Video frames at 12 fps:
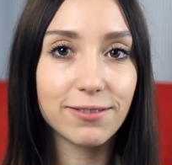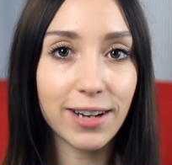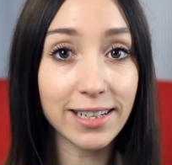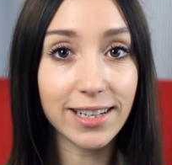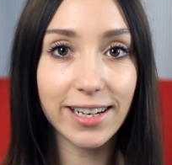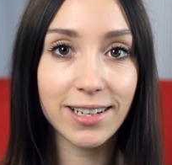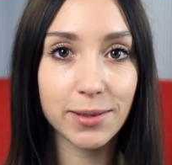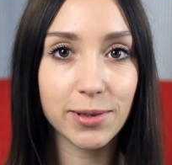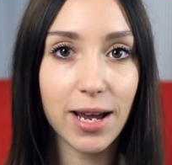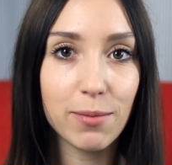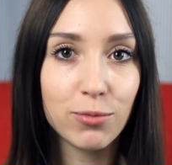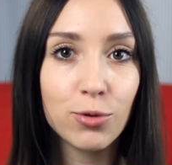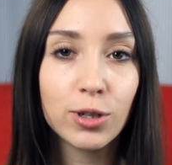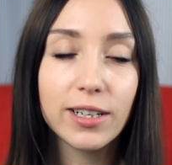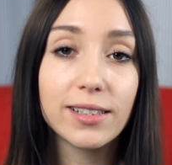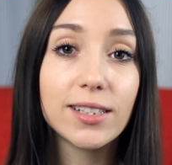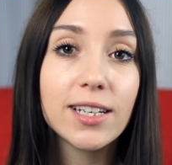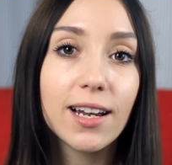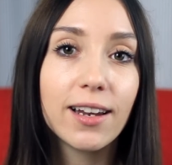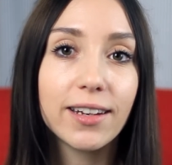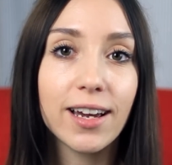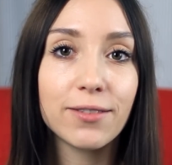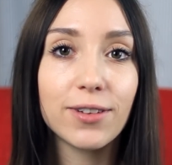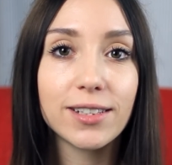Weiter geht es mit einem Buch, das
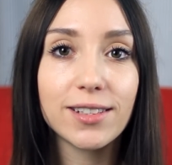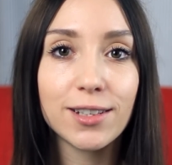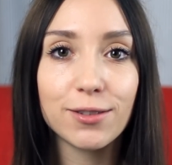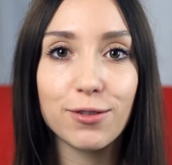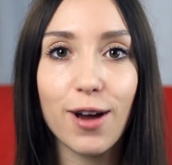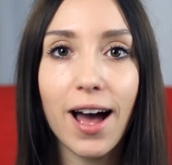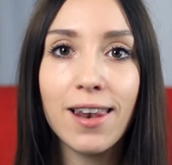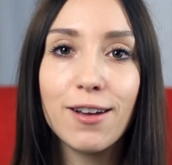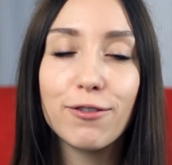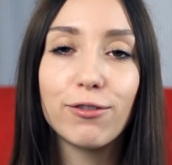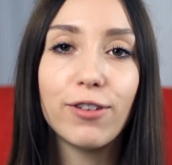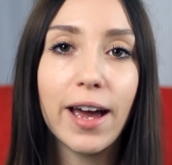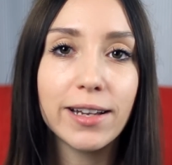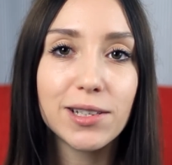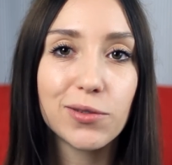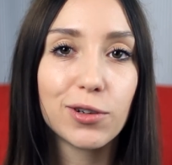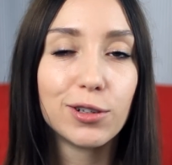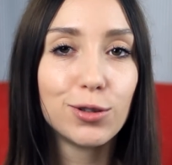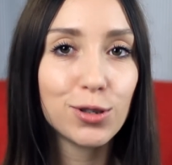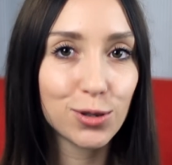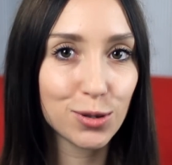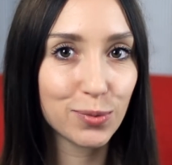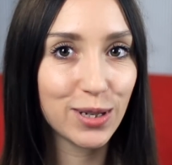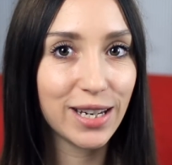sicherlich etwas ist für alle Fans von
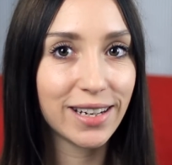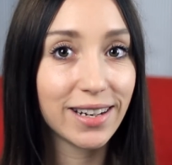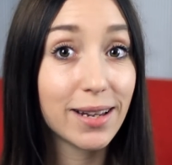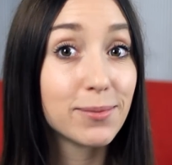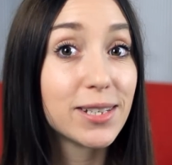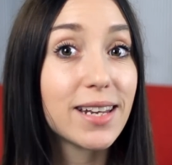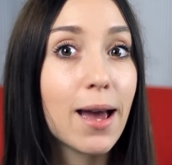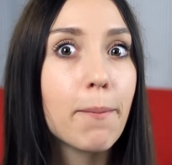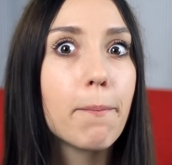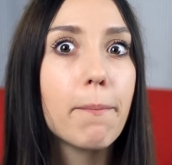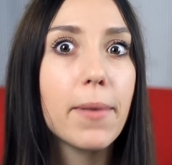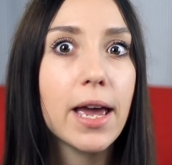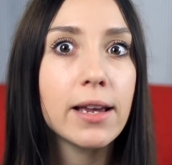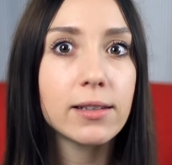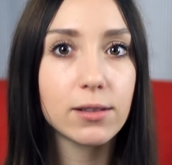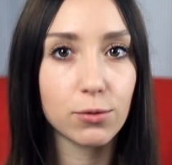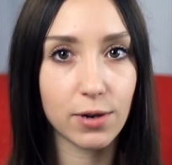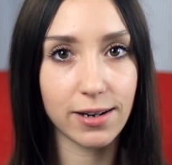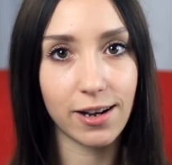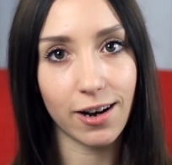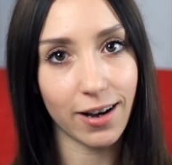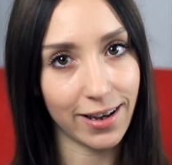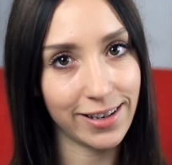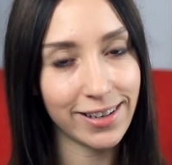Dystopien, nämlich der Maze
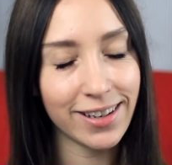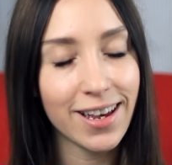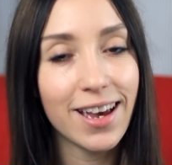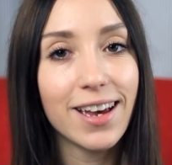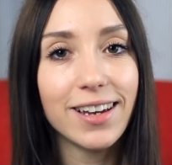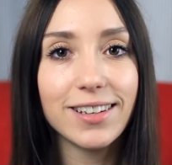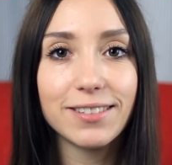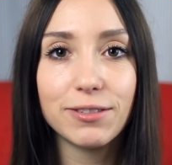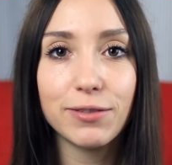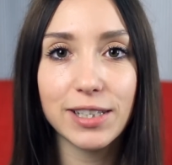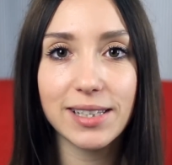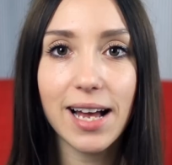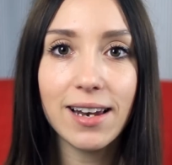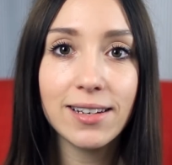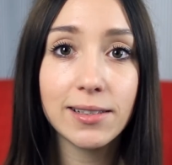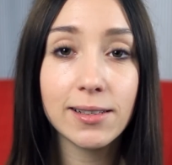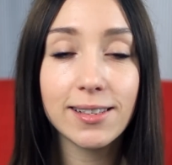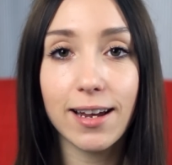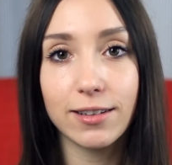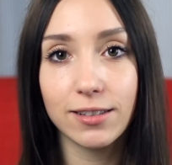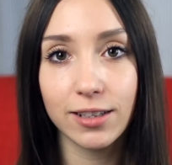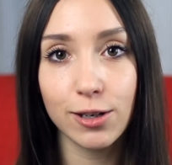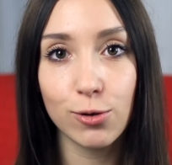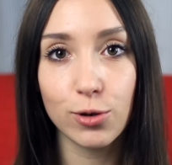Runner-Reihe. Wir wissen alles ist eine
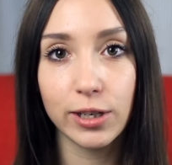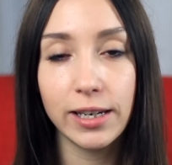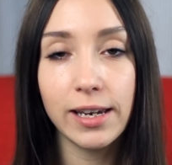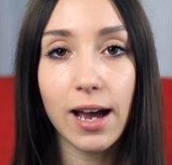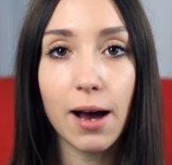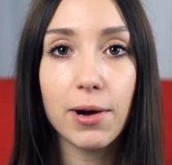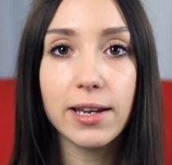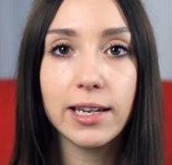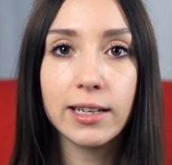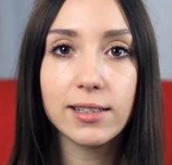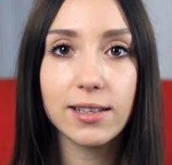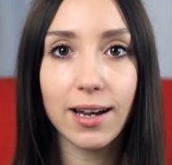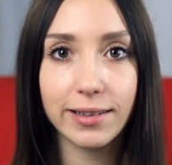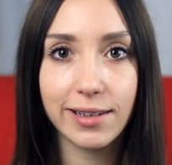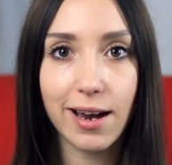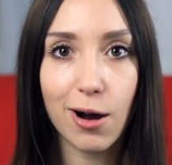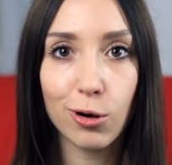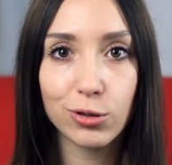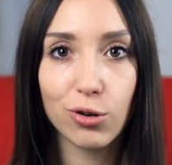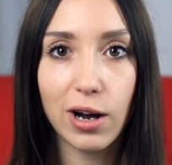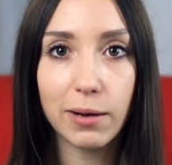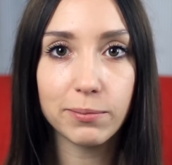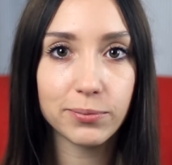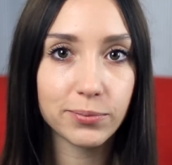Trilogie, aber jetzt hat der
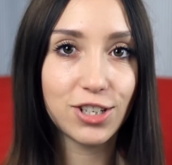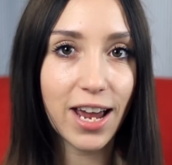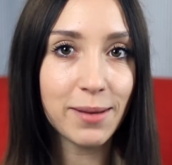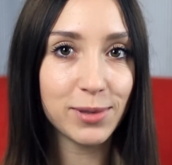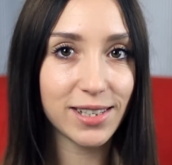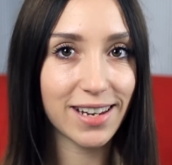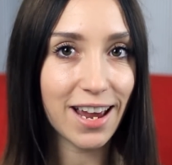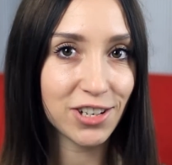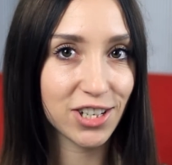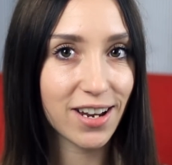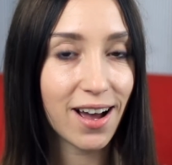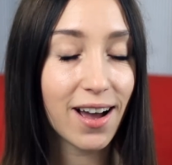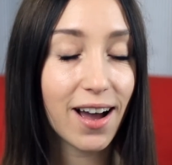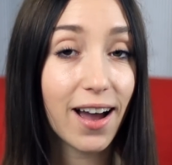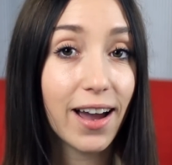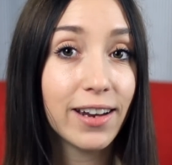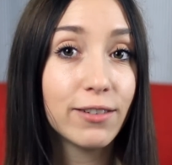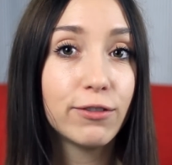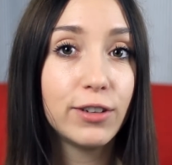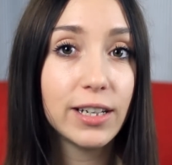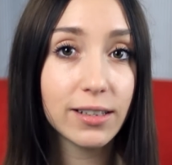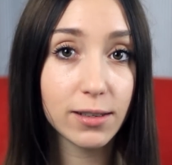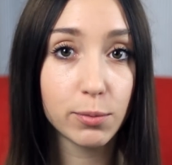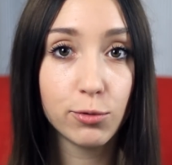Autor James Dashner ein
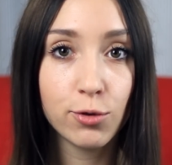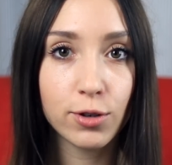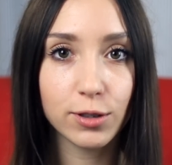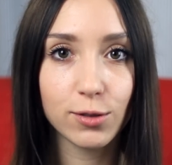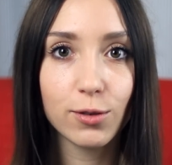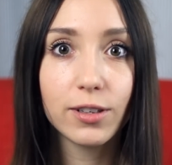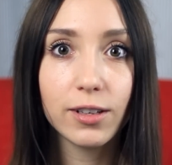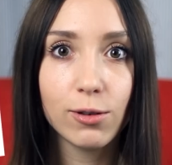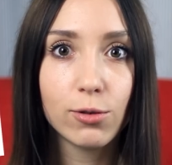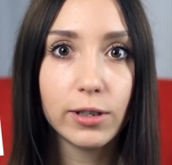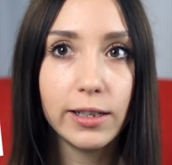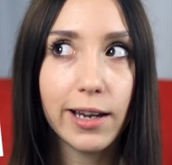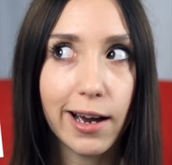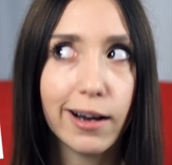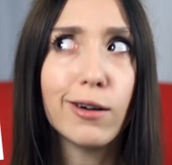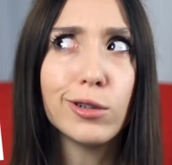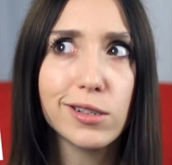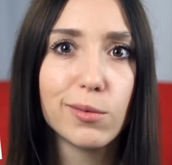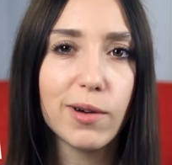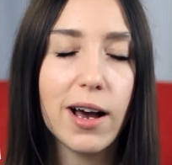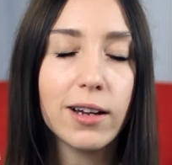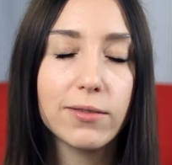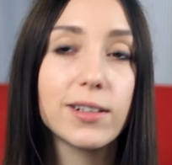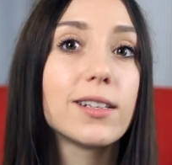viertes Buch zur Trilogie
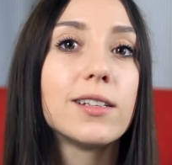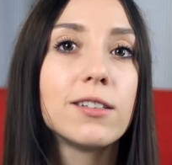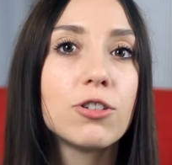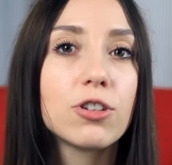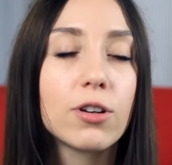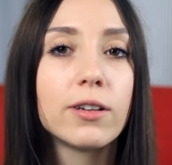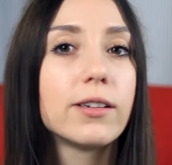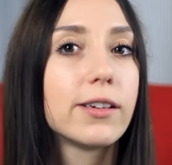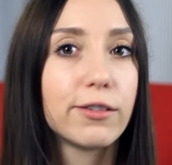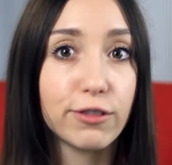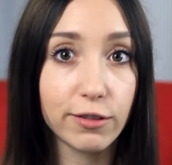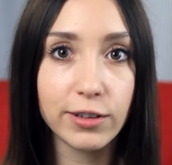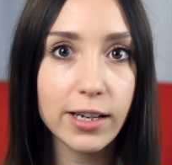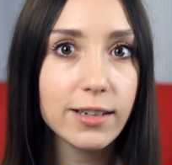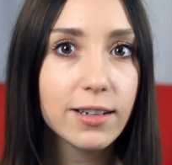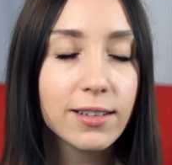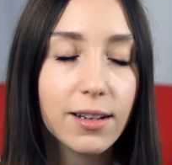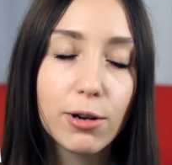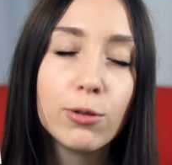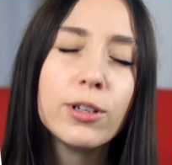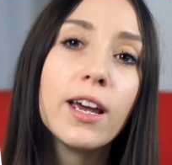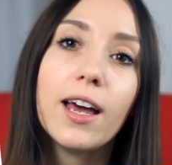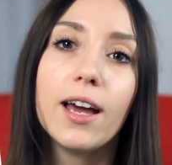herausgebracht, was an sich schon äh, verwirrend ist, aber gut,